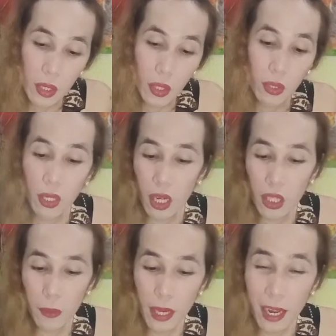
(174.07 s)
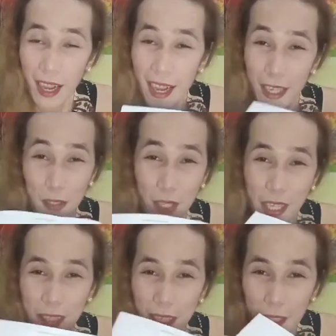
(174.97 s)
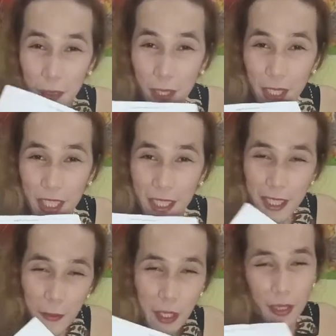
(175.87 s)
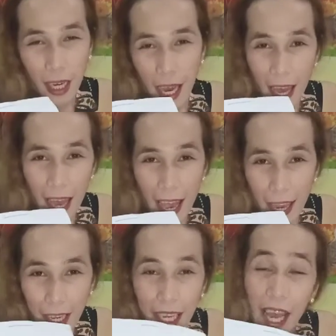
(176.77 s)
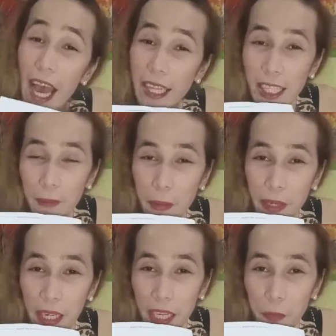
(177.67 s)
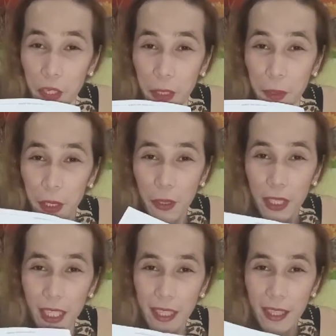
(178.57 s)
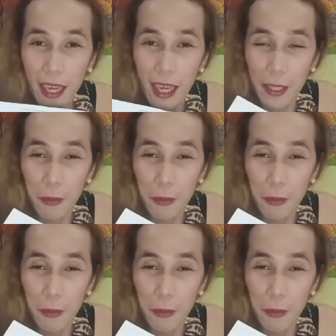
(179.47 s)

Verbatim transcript: So, ito na nga siya mga langga. So, na-excite ako kanina. Sabi ko, ay! At least may mga naipon na naman akong kita.